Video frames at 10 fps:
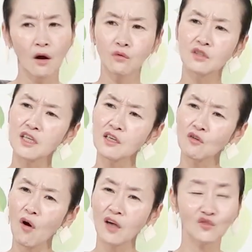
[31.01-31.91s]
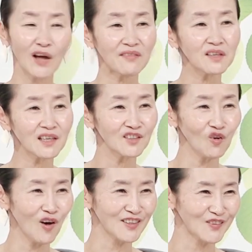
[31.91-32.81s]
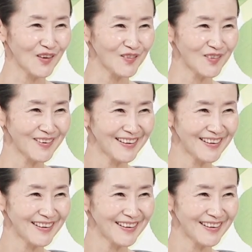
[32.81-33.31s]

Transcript: 느끼는 것 같기도 안 느끼는 것 같기도 하고.